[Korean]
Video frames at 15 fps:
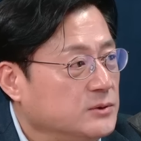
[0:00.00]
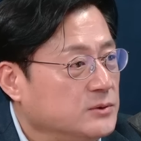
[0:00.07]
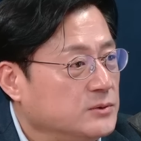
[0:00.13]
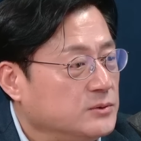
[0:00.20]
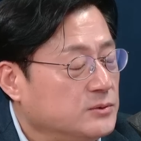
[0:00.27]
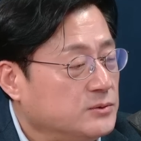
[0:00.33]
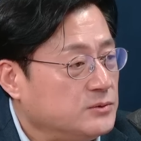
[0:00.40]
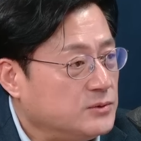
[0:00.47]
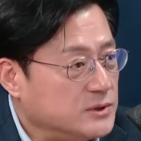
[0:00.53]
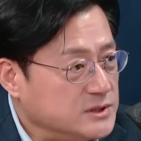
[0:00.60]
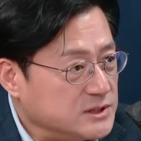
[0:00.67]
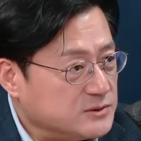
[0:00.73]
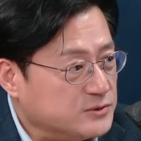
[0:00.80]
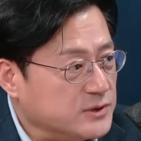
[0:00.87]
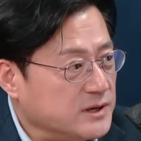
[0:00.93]

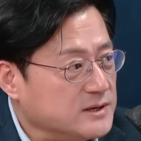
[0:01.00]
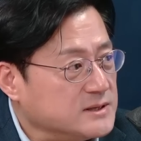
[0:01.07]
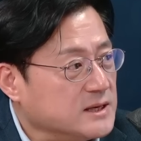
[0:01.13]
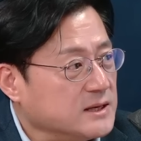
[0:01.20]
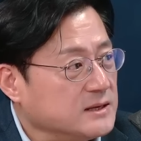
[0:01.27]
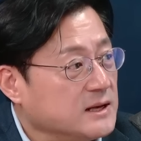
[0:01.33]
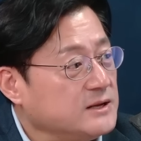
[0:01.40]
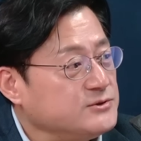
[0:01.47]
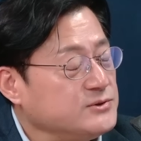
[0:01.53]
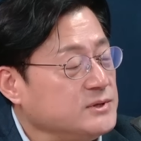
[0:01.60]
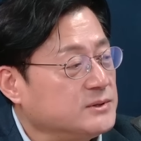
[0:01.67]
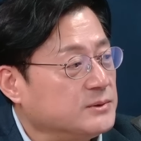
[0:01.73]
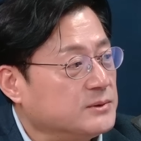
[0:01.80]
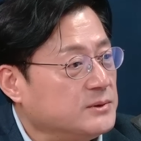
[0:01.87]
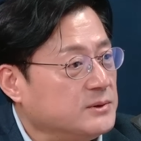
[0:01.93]
의원식 국회의장이 할 수
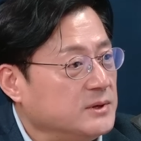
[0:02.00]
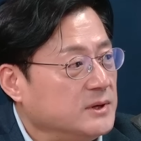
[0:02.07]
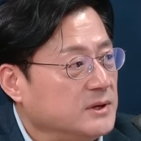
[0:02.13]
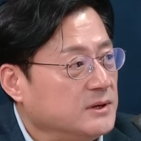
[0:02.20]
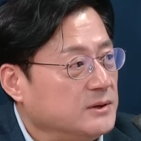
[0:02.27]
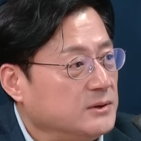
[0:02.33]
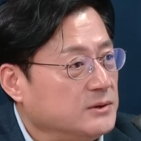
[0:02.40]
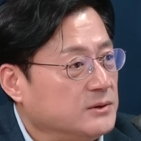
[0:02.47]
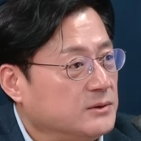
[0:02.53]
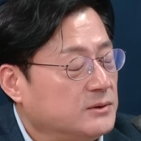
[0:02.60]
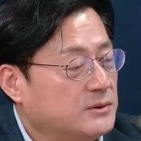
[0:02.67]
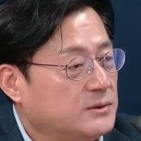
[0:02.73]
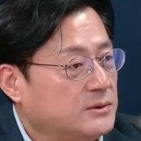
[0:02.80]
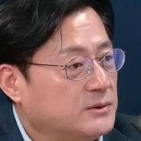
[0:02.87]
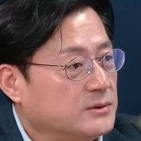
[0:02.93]
있도록 음.
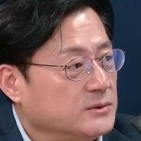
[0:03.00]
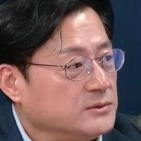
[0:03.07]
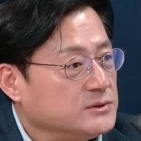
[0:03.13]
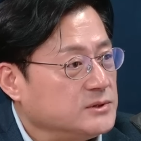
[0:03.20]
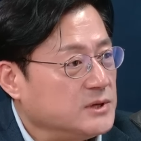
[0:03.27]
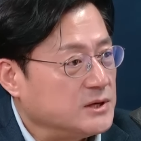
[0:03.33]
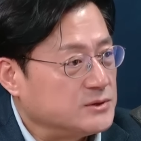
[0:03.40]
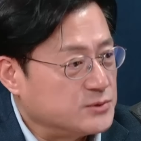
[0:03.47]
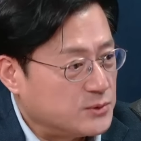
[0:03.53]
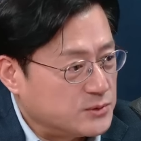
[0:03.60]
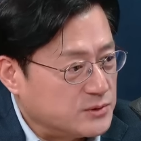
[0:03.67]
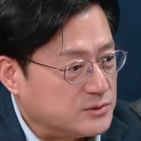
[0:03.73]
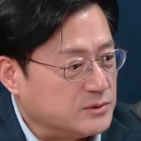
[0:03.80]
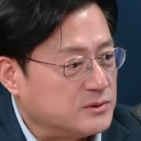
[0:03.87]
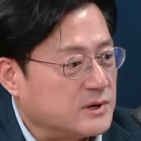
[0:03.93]
어,
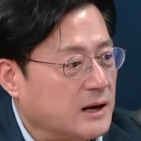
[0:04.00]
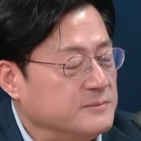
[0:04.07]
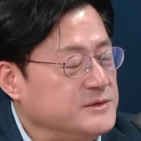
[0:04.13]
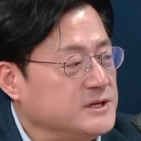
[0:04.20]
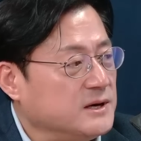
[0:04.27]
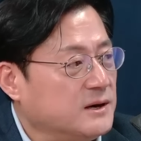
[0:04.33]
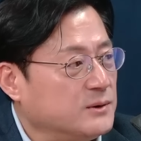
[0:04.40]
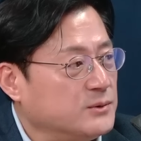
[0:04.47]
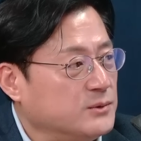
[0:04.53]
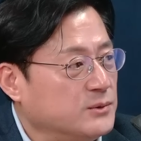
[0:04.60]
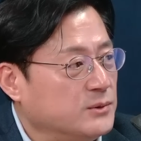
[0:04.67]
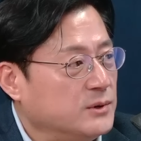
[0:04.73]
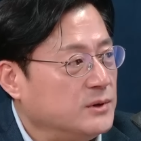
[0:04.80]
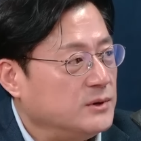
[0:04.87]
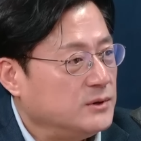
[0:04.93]
계속 그
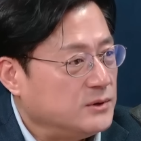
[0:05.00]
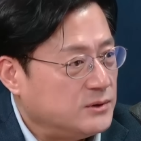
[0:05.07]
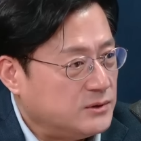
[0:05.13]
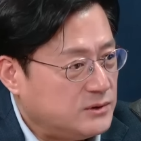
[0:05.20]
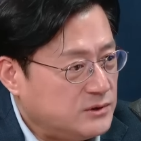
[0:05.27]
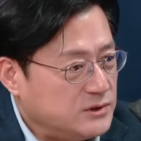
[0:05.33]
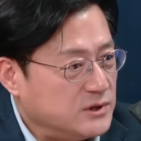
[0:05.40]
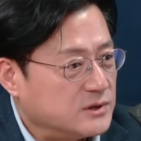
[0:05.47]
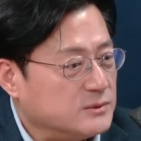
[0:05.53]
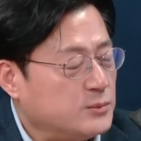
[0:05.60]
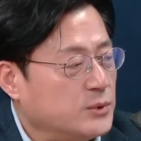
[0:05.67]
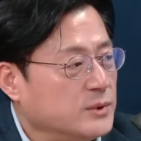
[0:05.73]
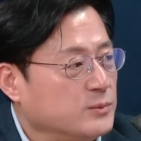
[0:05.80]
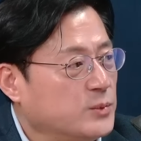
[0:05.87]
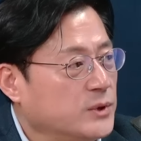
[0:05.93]
감시하고 의견을
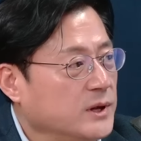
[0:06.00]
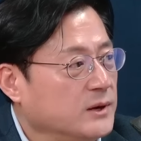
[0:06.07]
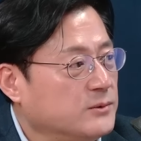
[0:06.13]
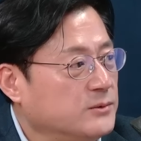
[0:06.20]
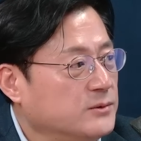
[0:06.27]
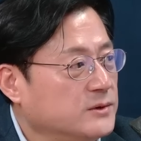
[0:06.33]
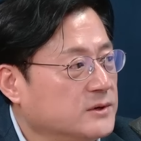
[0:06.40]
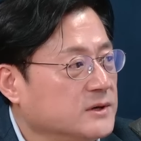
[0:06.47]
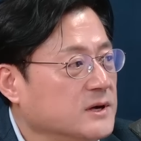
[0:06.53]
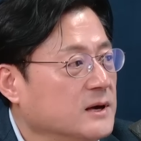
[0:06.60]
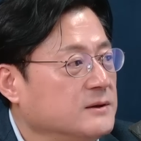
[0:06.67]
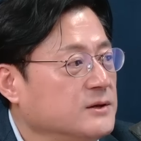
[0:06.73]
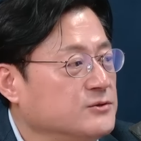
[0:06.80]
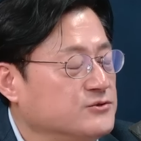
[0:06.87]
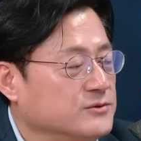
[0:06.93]
보내고 그렇게
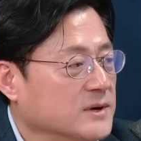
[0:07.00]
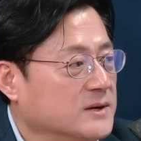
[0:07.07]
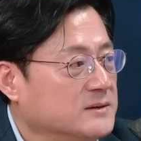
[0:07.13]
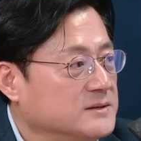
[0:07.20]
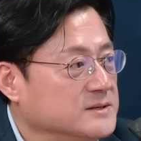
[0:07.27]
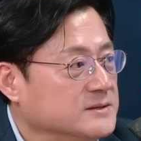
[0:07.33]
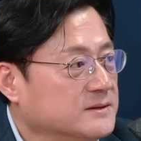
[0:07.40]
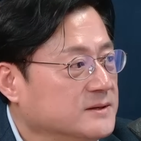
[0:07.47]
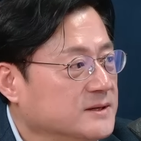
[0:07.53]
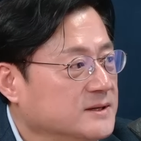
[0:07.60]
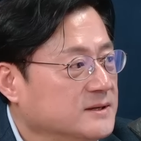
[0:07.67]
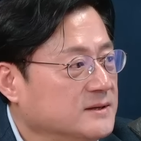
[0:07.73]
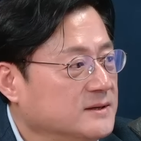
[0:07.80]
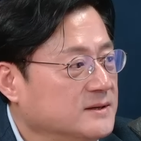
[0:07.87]
하는 게 중요한 거죠. 네.